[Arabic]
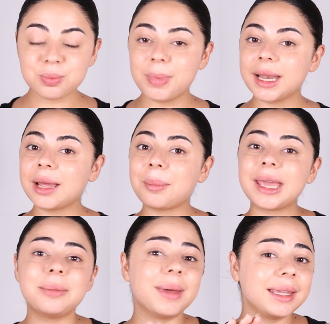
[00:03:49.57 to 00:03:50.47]
بلا ما
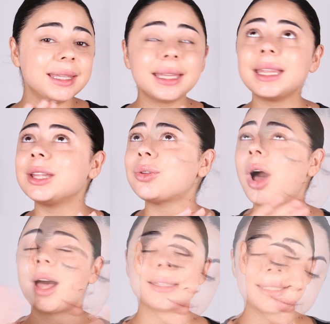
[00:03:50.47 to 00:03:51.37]
يبين انه
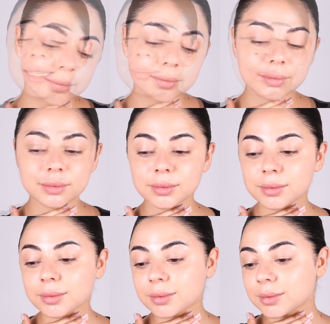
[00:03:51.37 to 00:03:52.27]
حاطين ميك
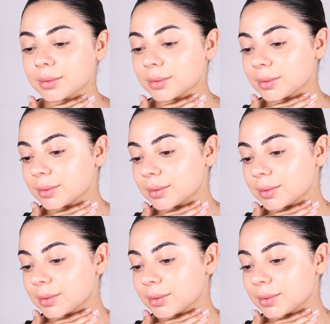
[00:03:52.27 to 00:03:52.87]
اب ابدا